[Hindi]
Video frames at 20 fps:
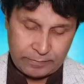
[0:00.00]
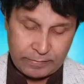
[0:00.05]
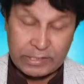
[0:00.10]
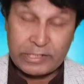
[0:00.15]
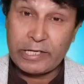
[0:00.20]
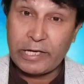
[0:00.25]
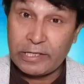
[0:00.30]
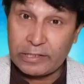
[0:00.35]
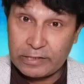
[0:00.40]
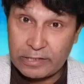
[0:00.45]

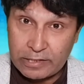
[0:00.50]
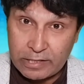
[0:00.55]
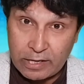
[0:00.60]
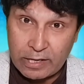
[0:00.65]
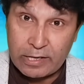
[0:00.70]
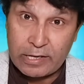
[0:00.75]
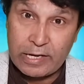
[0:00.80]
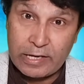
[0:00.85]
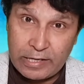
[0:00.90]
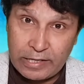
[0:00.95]
बरसर
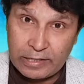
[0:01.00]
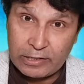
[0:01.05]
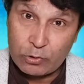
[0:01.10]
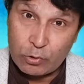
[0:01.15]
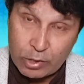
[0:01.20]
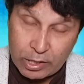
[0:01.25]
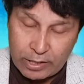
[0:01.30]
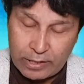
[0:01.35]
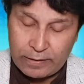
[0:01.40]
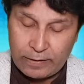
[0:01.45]
इकतदार रहने के
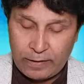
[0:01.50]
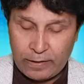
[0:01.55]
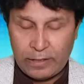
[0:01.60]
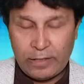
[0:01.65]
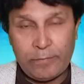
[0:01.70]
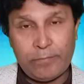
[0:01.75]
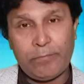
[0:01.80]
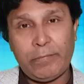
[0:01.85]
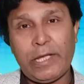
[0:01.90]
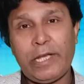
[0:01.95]
दौरान
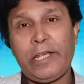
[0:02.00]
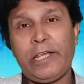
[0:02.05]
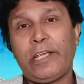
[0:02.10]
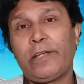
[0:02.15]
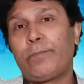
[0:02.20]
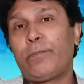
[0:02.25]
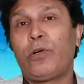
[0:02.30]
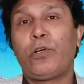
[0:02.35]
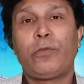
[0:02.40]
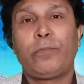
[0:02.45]
मैंने
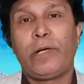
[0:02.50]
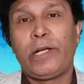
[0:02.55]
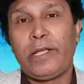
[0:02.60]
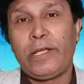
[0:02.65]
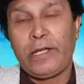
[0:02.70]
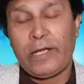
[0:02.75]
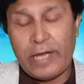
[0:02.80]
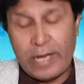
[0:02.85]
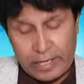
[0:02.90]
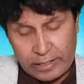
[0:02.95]
एक बहुत बड़े
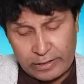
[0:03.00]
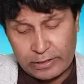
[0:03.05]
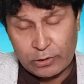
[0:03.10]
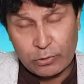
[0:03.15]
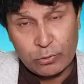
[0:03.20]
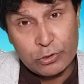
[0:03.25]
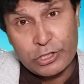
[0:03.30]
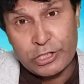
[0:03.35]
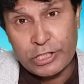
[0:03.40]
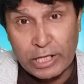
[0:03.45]
एंकर
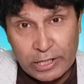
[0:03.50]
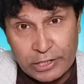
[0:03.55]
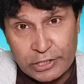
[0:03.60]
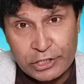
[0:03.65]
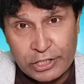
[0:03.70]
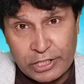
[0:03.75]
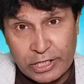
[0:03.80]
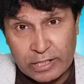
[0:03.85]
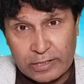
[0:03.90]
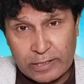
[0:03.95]
को चैलेंज
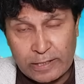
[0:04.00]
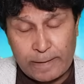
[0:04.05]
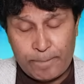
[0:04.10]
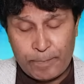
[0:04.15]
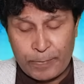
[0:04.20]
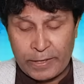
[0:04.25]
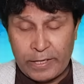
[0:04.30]
किया था